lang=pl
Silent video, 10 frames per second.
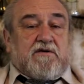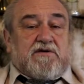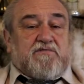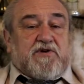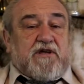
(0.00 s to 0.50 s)

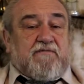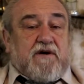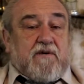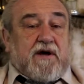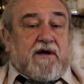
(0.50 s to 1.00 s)

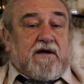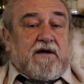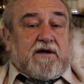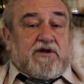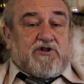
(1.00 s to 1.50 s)
sprzedawała
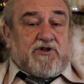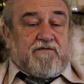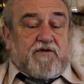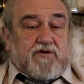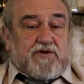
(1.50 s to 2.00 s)

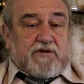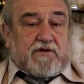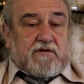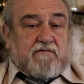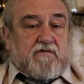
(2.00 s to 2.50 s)
żywność
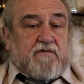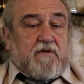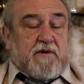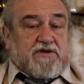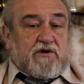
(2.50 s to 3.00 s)
do
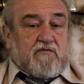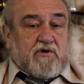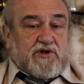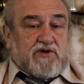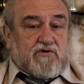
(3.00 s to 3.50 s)
basenu
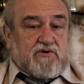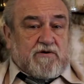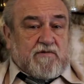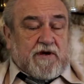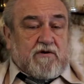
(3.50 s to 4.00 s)
Morza
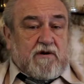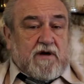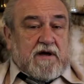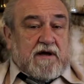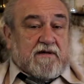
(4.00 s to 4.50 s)
Śródziemnego,
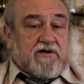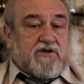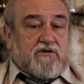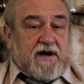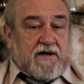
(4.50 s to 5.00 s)
a także
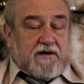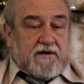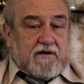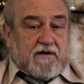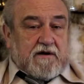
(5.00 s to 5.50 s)
do
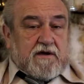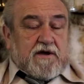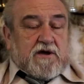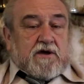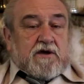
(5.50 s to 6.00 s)
Anglii.
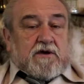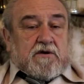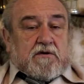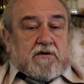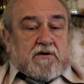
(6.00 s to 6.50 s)

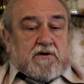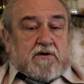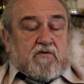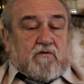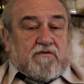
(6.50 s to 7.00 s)

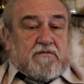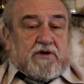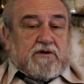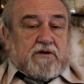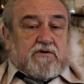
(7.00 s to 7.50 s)

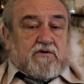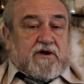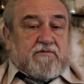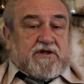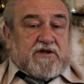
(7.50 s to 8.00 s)
Głównymi
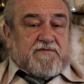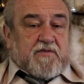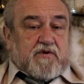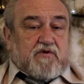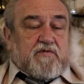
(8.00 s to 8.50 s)
drogami
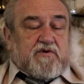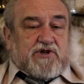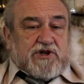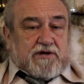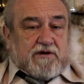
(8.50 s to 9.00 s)
transportu były
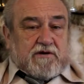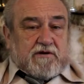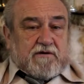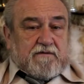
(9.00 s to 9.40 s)
rzeki,